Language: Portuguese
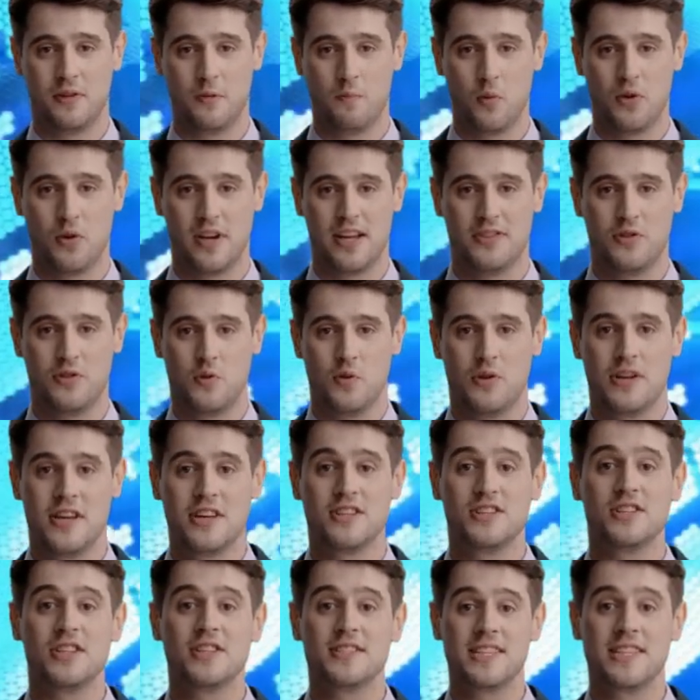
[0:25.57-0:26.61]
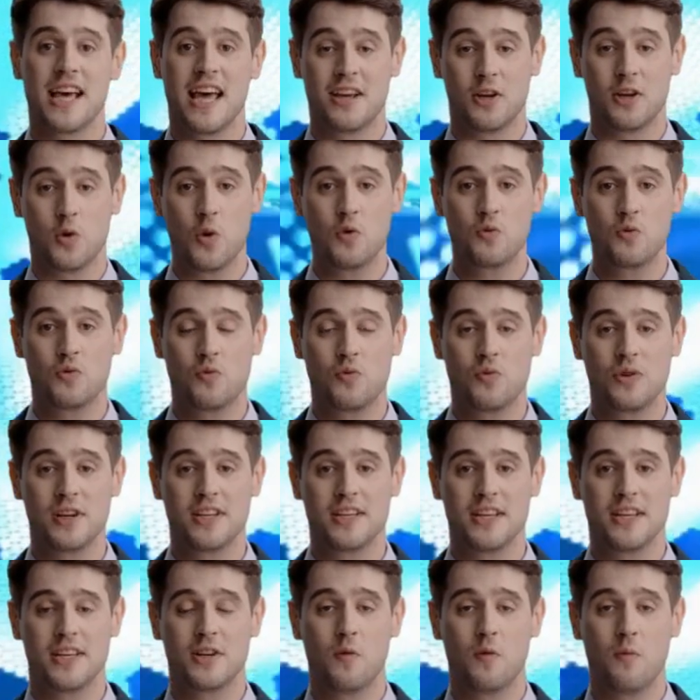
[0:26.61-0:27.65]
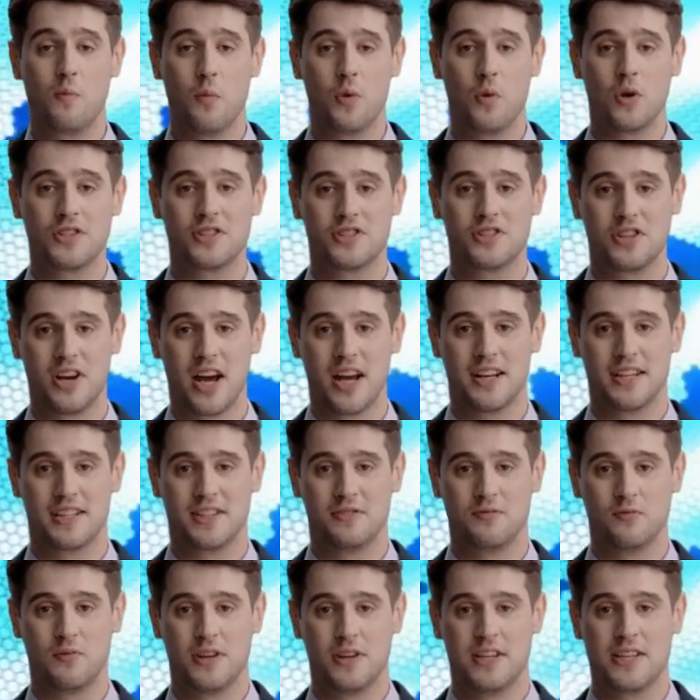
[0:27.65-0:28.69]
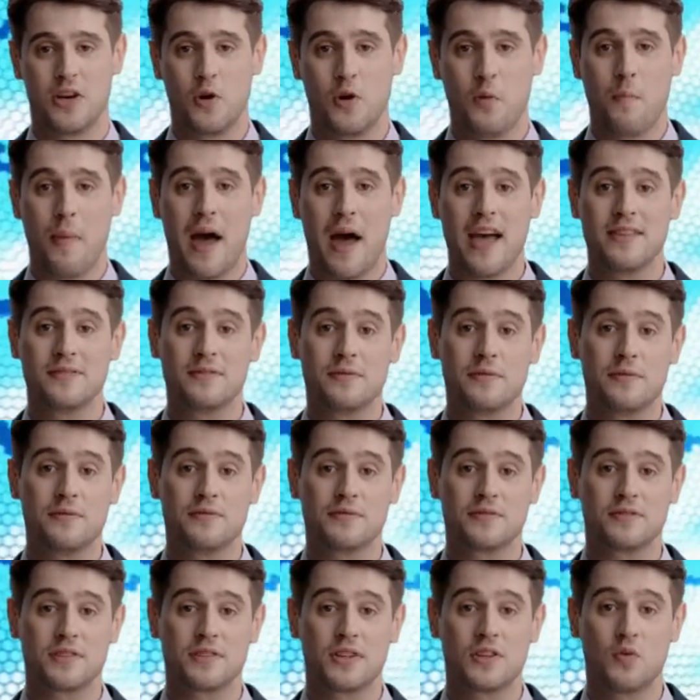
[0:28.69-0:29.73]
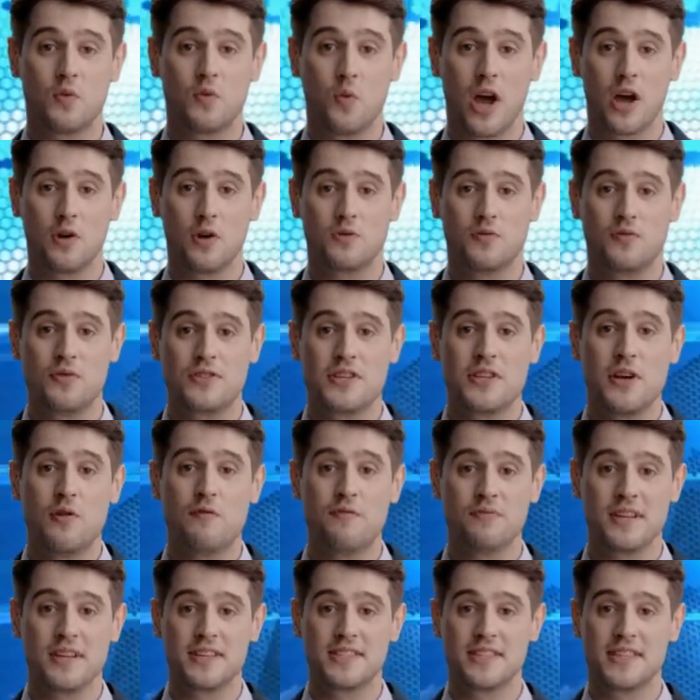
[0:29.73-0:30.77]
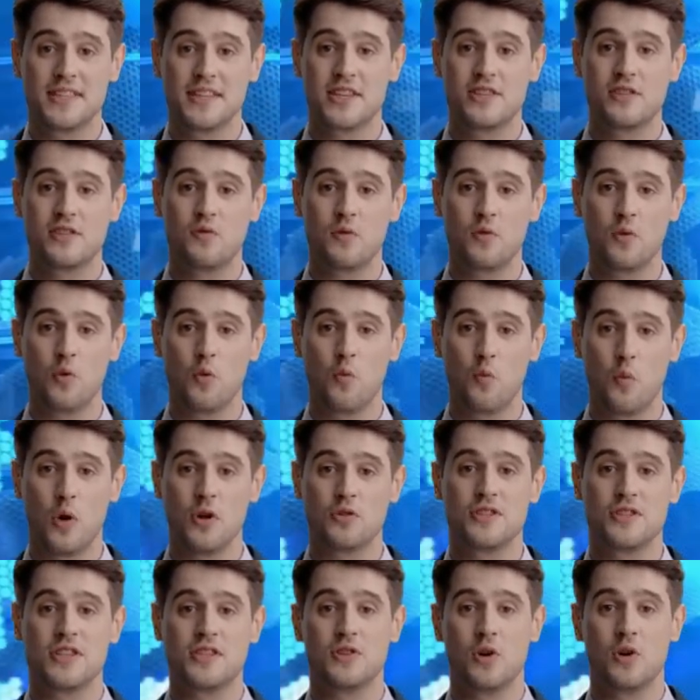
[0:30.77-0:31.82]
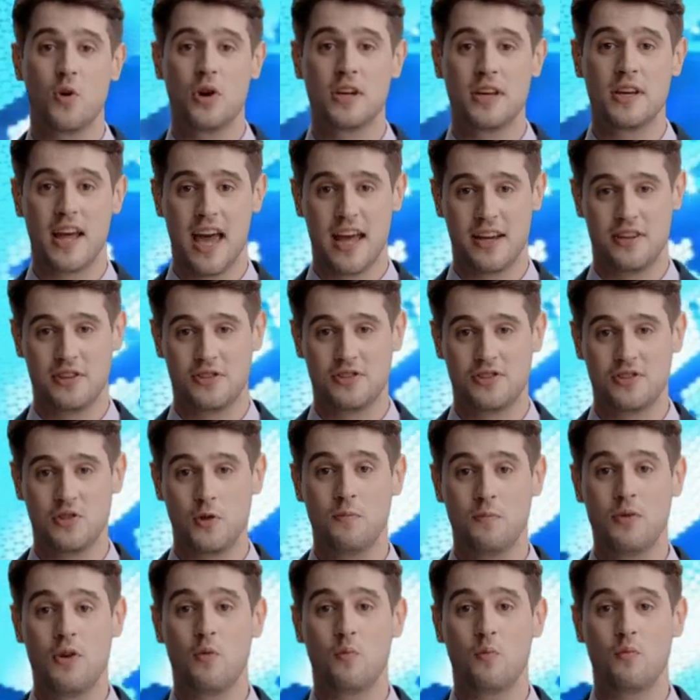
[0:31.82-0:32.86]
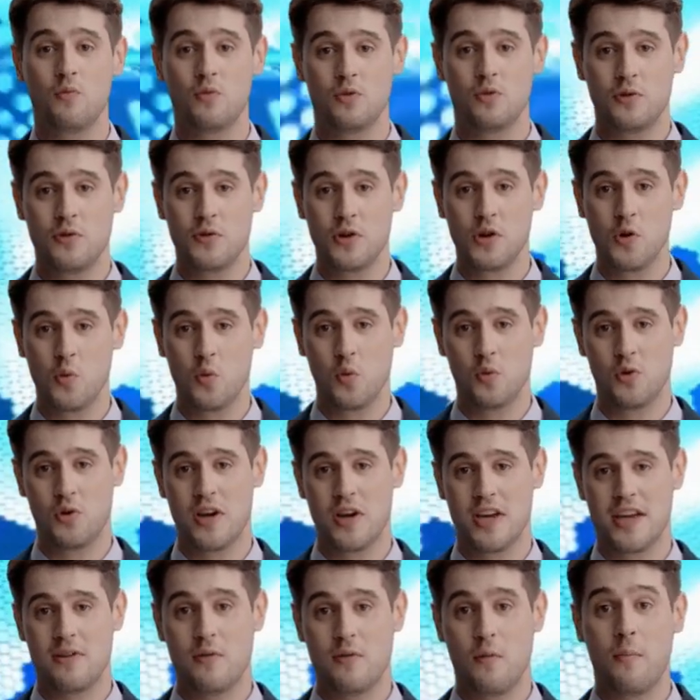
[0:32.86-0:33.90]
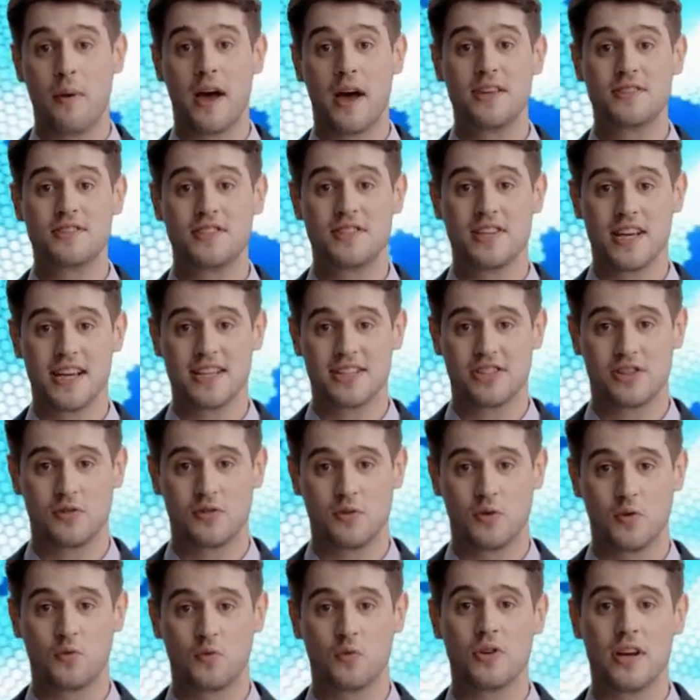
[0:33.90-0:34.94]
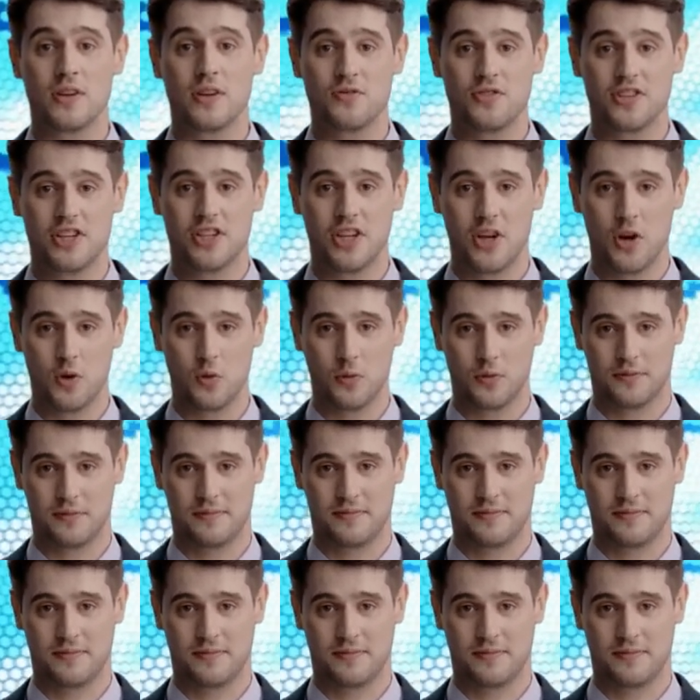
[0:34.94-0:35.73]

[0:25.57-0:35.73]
Moradores disseram ao Duque que um poste ali foi derrubado. No Alto São Francisco, um outdoor caiu sobre um muro, colocando parte da estrutura no chão.